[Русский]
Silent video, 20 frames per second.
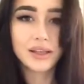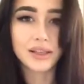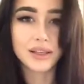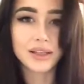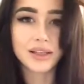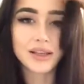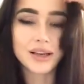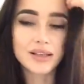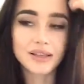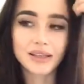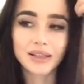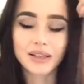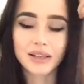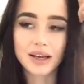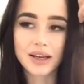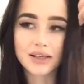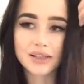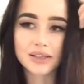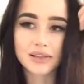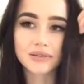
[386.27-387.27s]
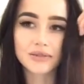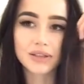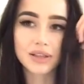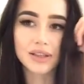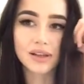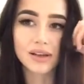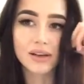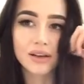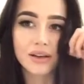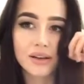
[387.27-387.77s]
и я
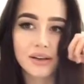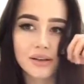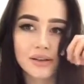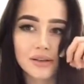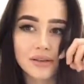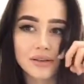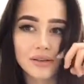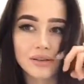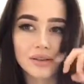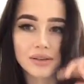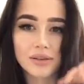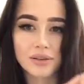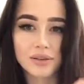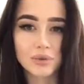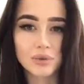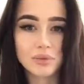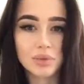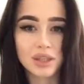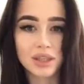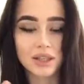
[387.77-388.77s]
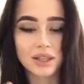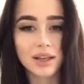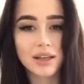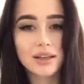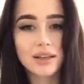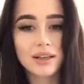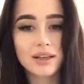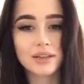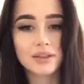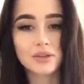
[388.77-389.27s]
закрашивала э, губы
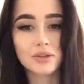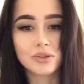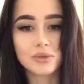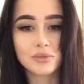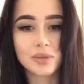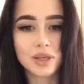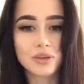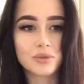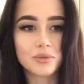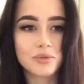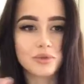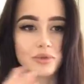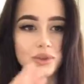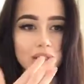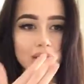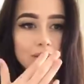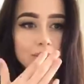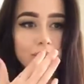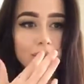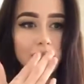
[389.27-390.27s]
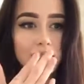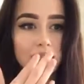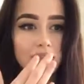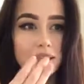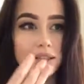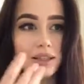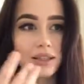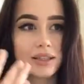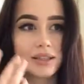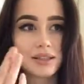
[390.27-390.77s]
тоналкой, то есть у меня губы вот это
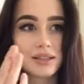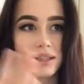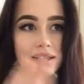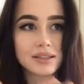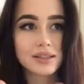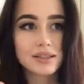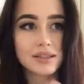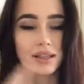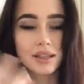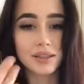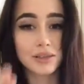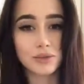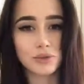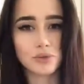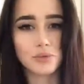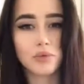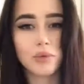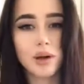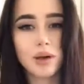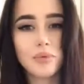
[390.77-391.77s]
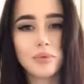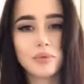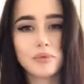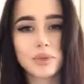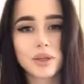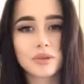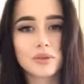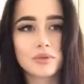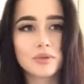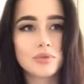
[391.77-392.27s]
беленькое срасталось с губами, у
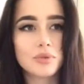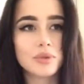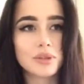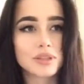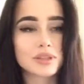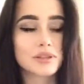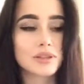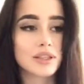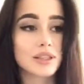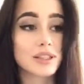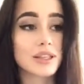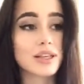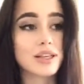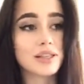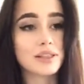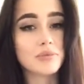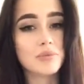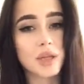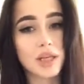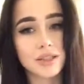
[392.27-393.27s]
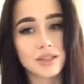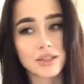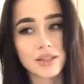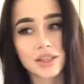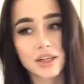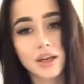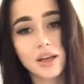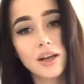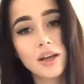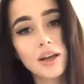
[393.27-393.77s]
меня губы казались
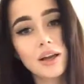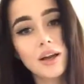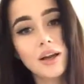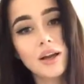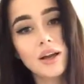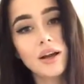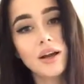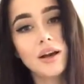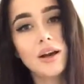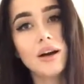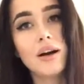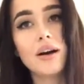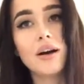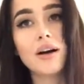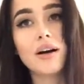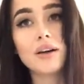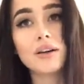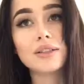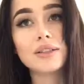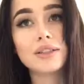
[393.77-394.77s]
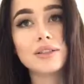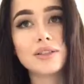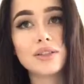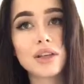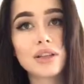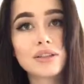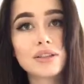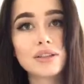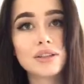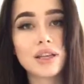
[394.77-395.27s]
меньше. А
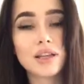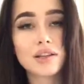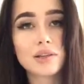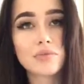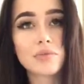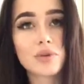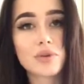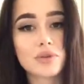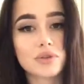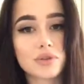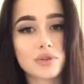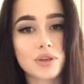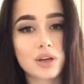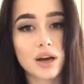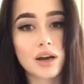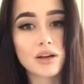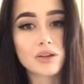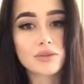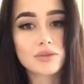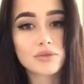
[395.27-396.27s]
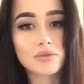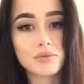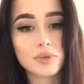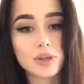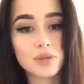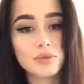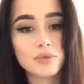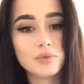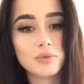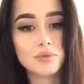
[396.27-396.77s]
сейчас я, наоборот, крашу, у
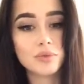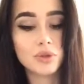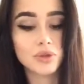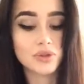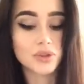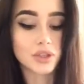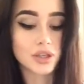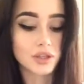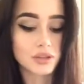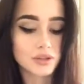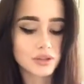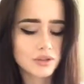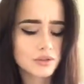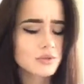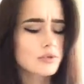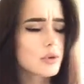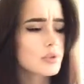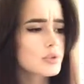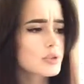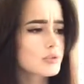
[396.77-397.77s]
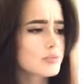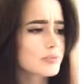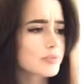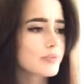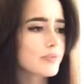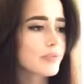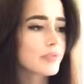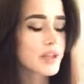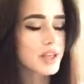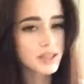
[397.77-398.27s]
меня губы больше кажется. Ну, в
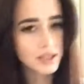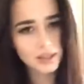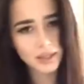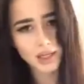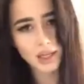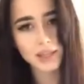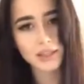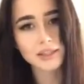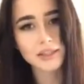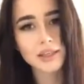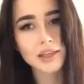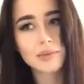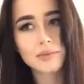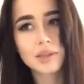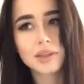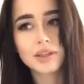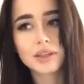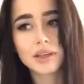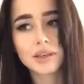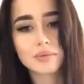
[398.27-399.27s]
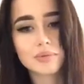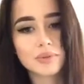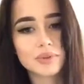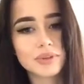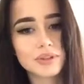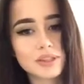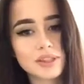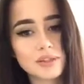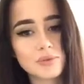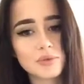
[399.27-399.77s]
общем, это такая тема, как
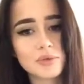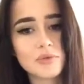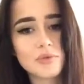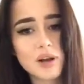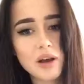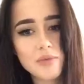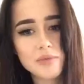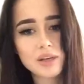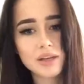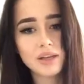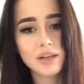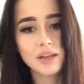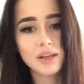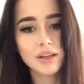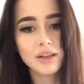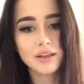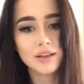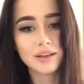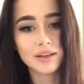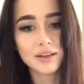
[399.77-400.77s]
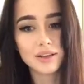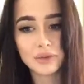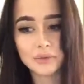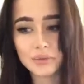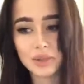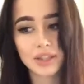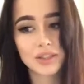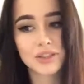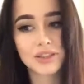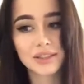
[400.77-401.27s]
бы, с этими губами. А у
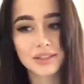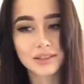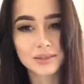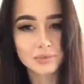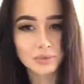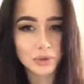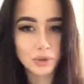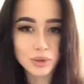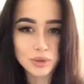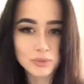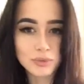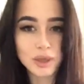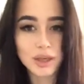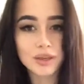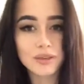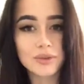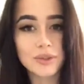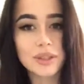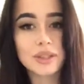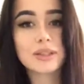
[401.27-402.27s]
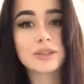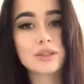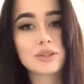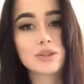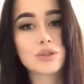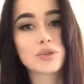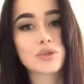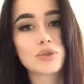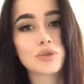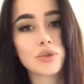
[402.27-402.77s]
меня сейчас косметолог моя говорит,
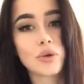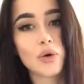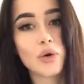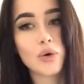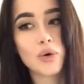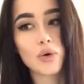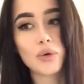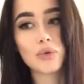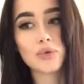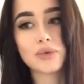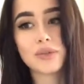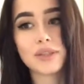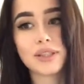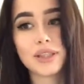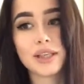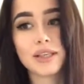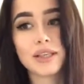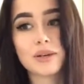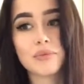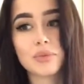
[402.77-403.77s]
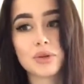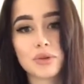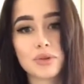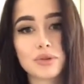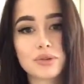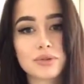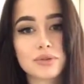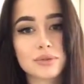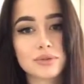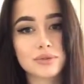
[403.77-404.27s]
что все,
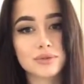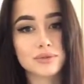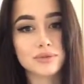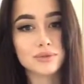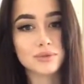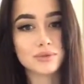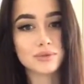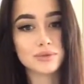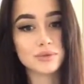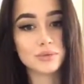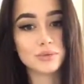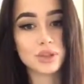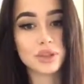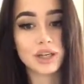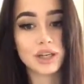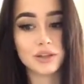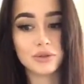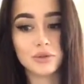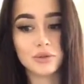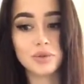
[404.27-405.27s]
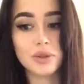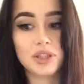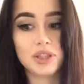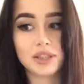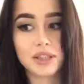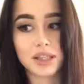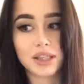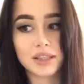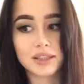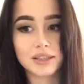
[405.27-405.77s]
наоборот, э, уменьшают губы.
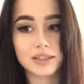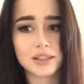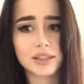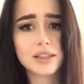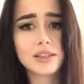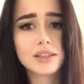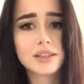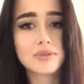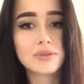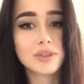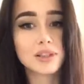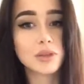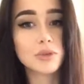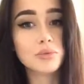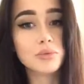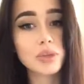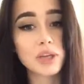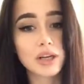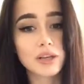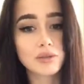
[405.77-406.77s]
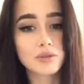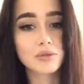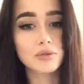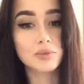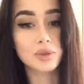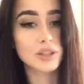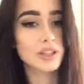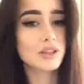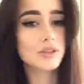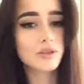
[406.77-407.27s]
Сейчас такая тенденция, все убирают
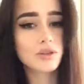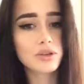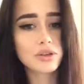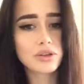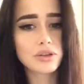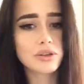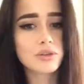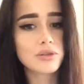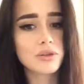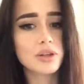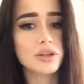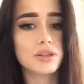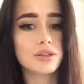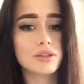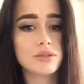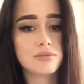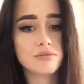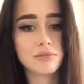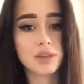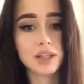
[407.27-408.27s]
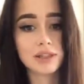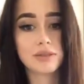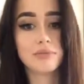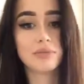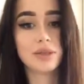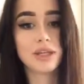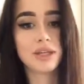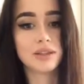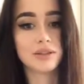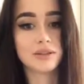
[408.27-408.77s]
губы. Никто их не колет. Это
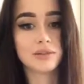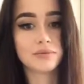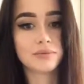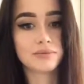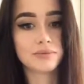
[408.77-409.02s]
бред.